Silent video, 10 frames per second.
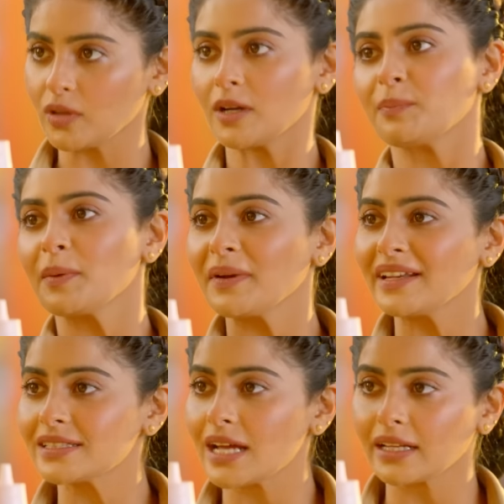गोलगप्पे
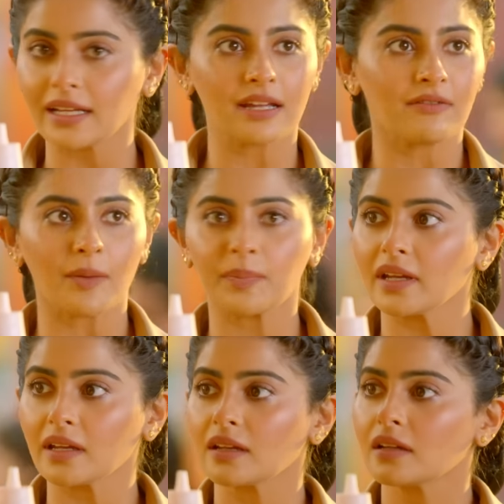पहले जा रहे हैं वहाँ
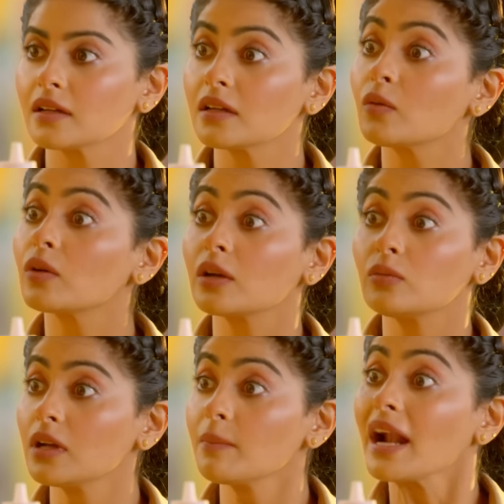पे
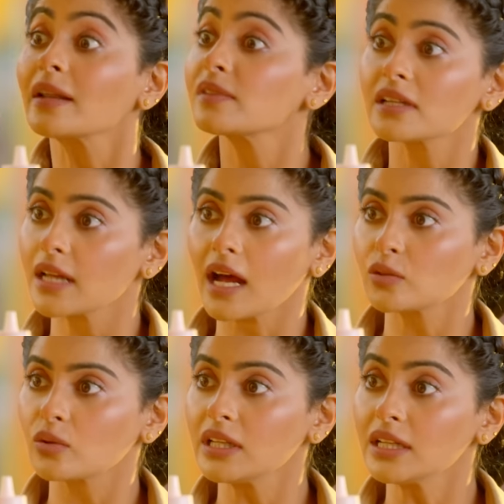करुणा मैडम सर के
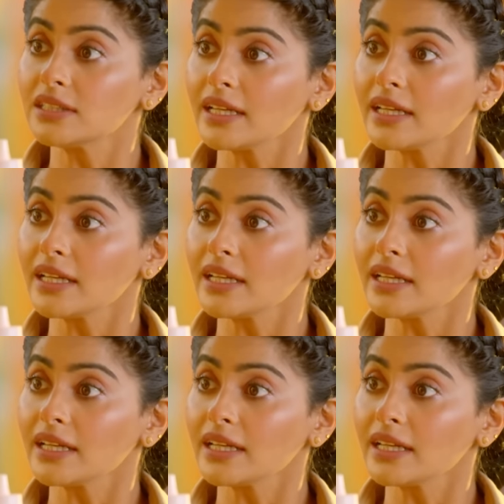हाथ तो नहीं लग